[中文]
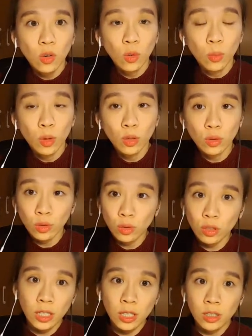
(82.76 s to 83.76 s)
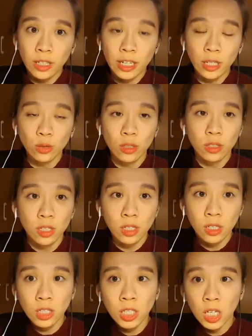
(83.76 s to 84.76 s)
我们现在是给它选
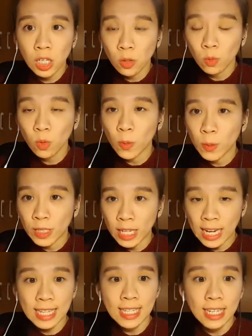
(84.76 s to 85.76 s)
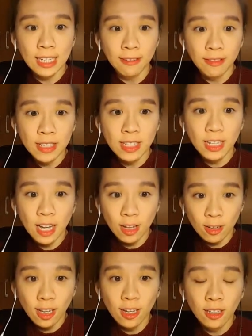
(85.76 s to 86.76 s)
择成我们的蓝色和粉色
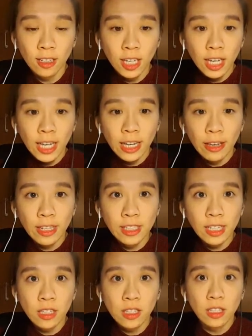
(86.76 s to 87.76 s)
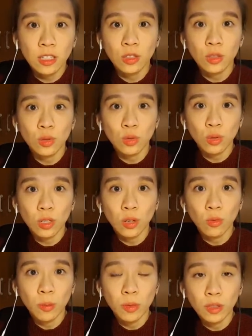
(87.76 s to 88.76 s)
好了。因为上次呢是做了
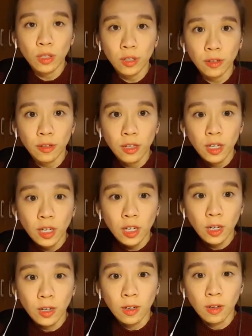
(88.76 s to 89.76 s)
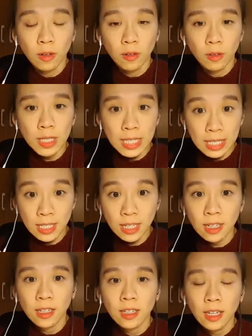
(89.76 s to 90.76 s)
我们的紫
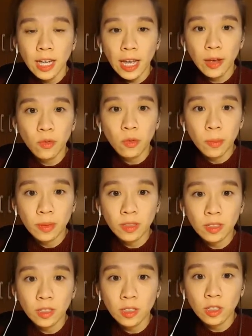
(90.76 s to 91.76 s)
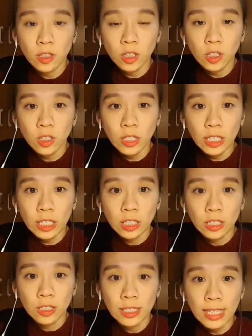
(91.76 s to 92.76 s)
色，还有我们的一
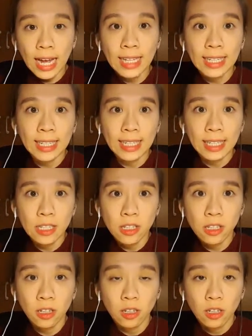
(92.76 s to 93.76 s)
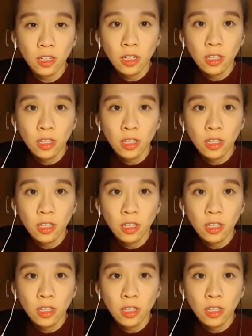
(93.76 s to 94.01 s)
个其他的一个颜色。